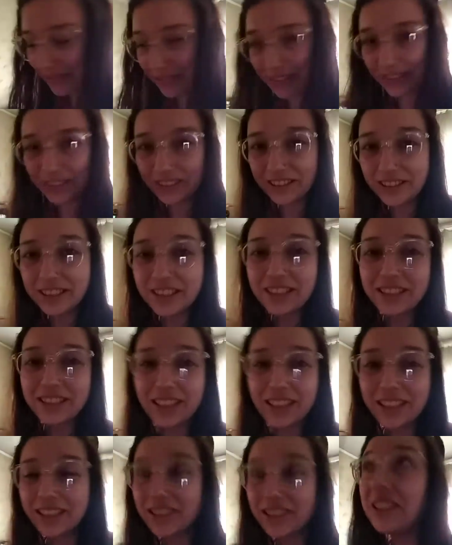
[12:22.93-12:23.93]
Вот, здесь,
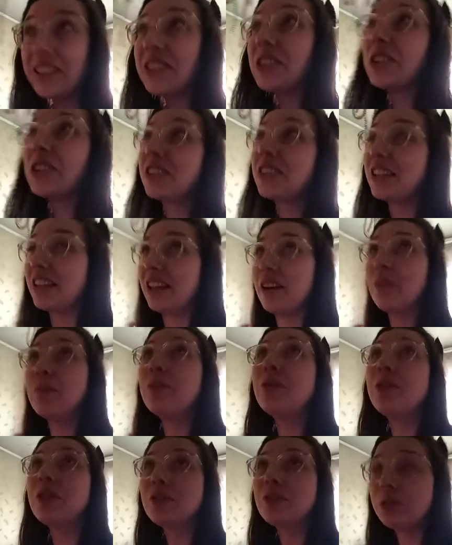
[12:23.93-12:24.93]
здесь жидкие
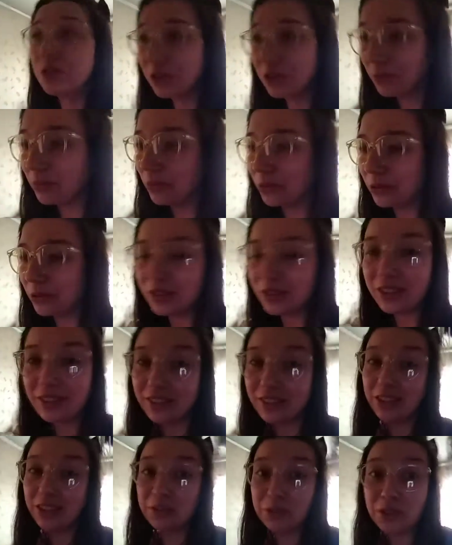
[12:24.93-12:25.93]
обои, нужно будет
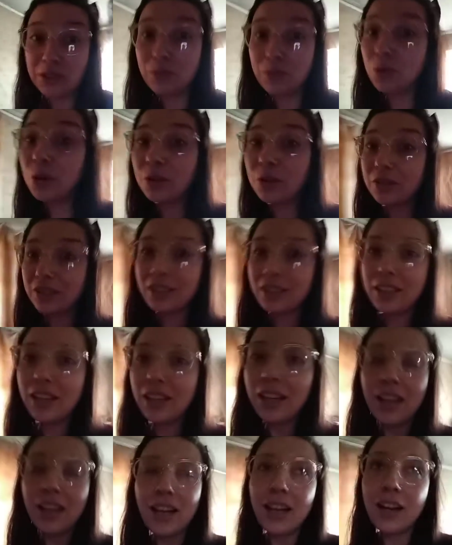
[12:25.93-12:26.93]
делать ремонт.
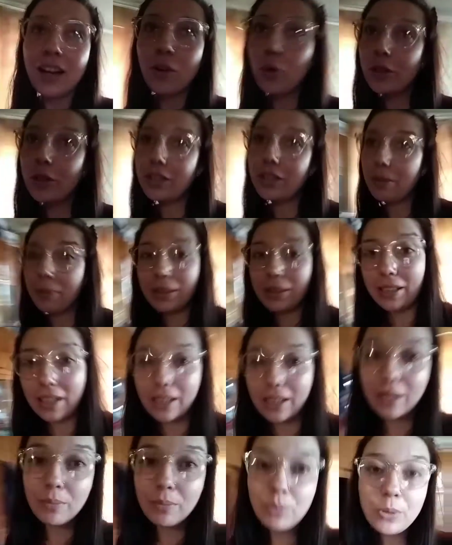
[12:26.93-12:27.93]
Кот
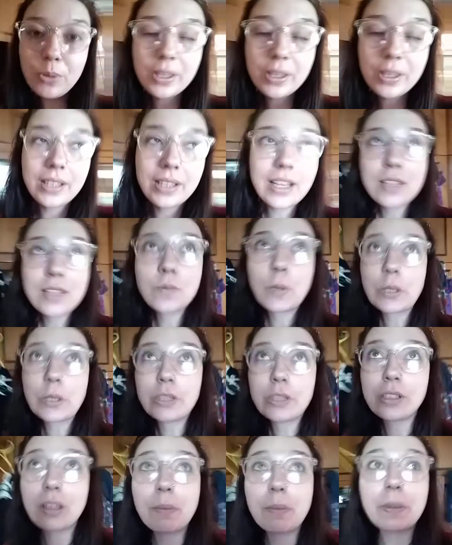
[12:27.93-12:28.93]
ободрал обои, я
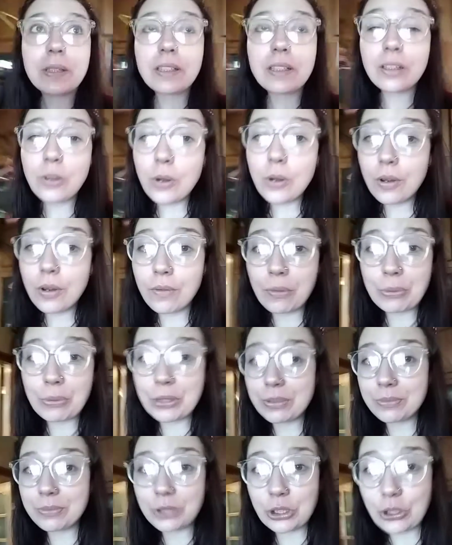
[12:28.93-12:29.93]
испортила потолок, в
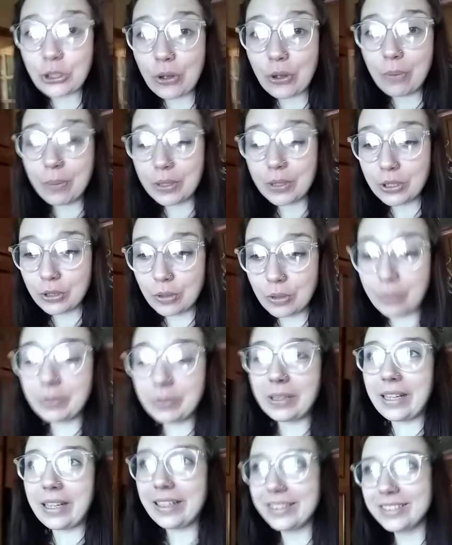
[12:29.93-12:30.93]
общем, жопа
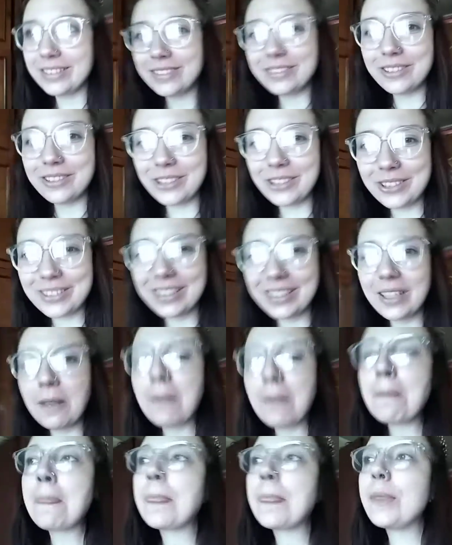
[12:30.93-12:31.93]
жопная, вот.
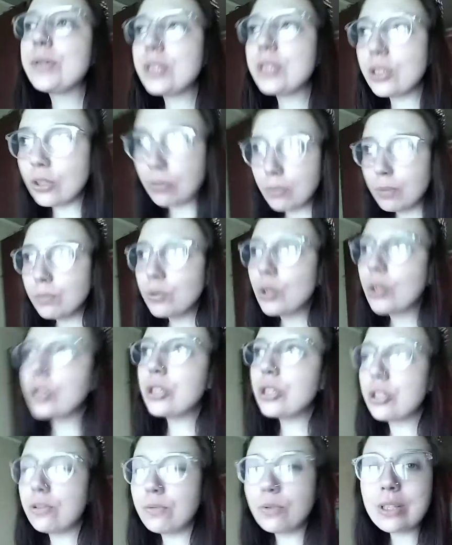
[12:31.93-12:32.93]
Но зато мы
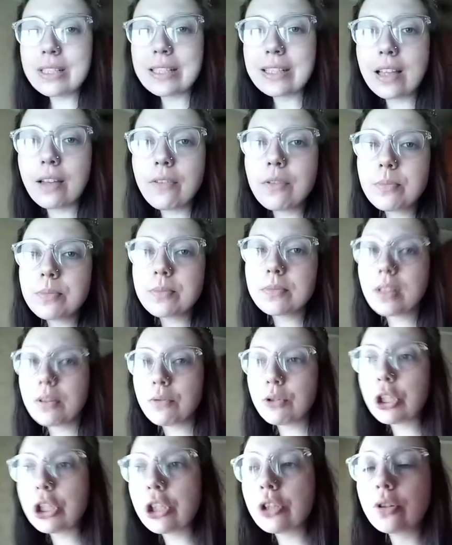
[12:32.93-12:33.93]
много чего оставим
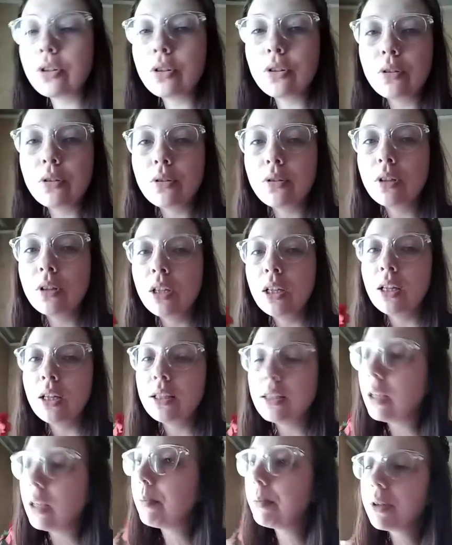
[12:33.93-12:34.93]
того, что
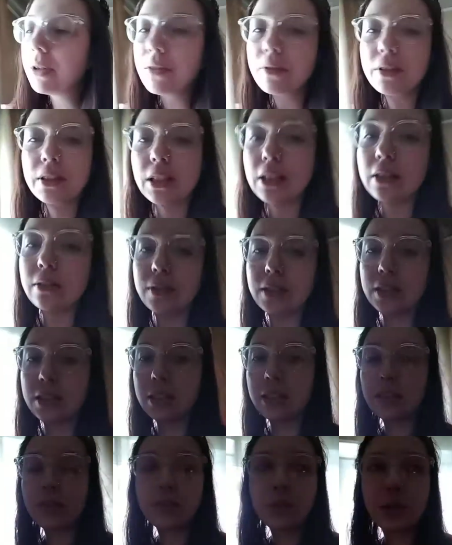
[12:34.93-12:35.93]
не было в этой квартире.